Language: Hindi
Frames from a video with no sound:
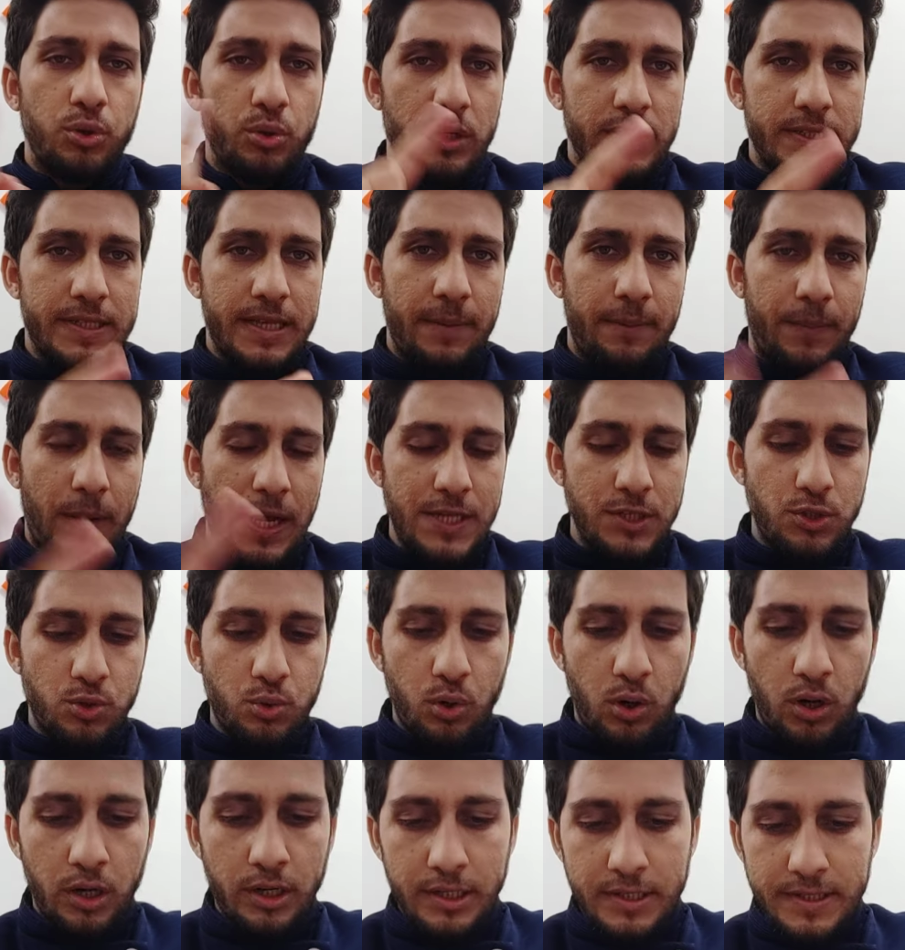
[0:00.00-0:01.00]
2022
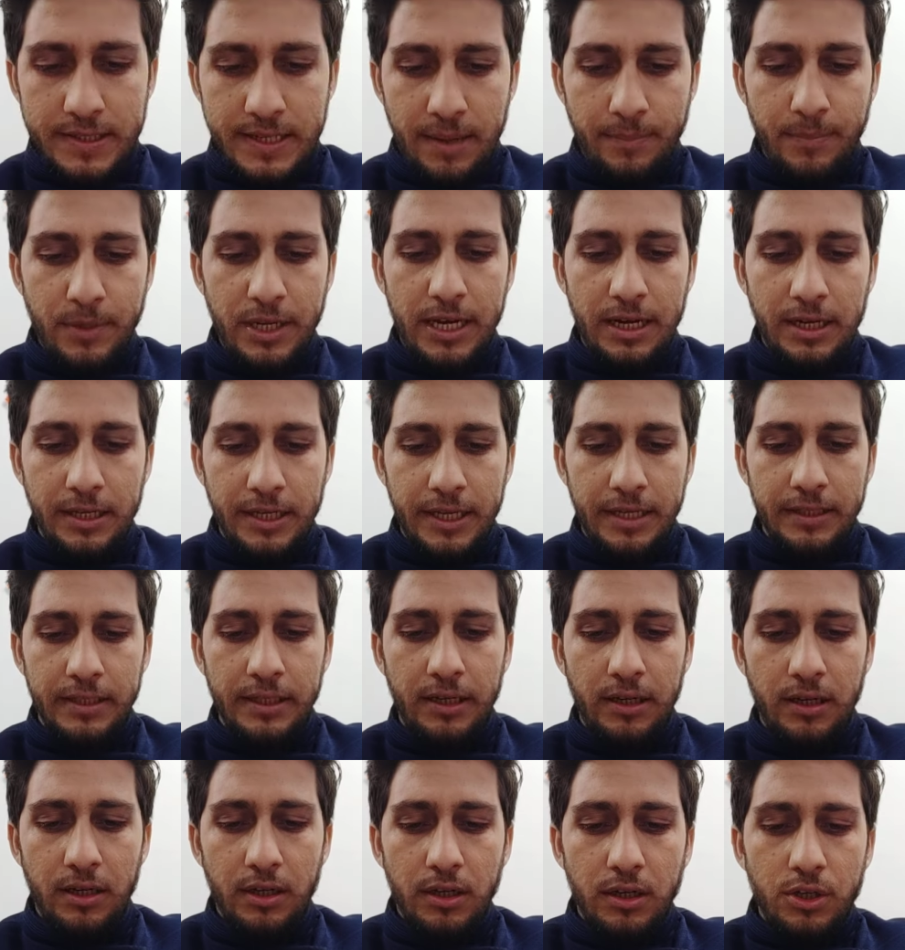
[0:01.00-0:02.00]
को ऑर्डर सामने आ गया
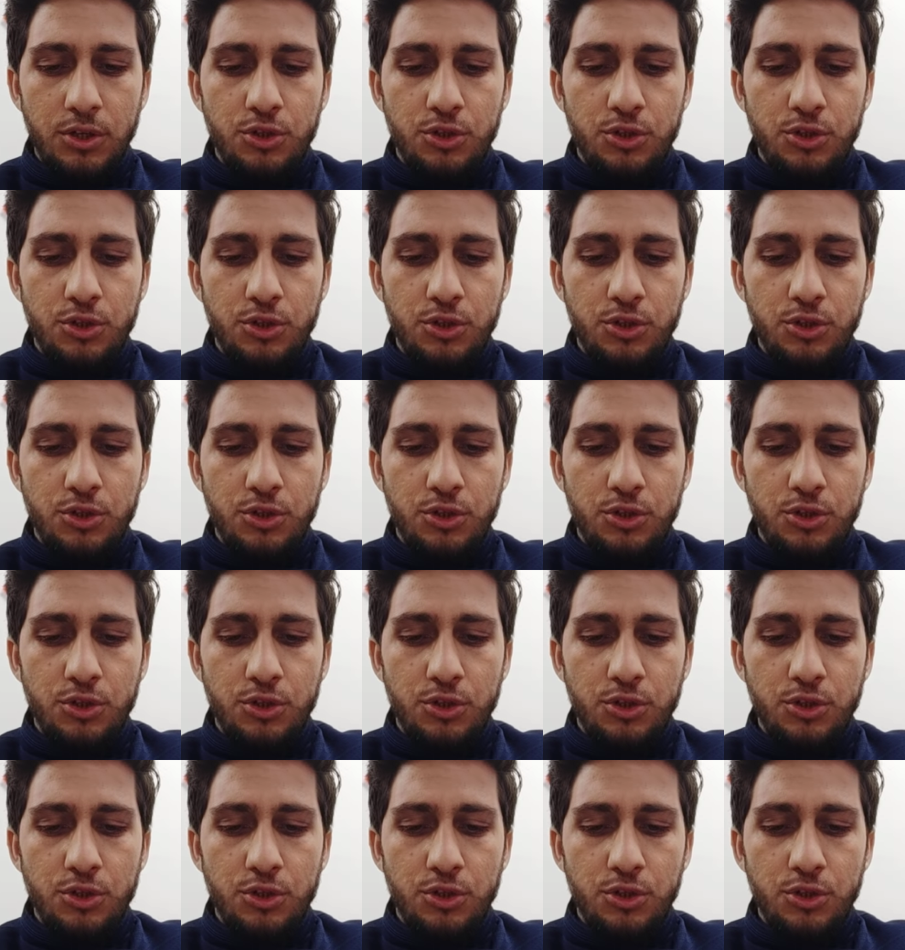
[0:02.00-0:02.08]
था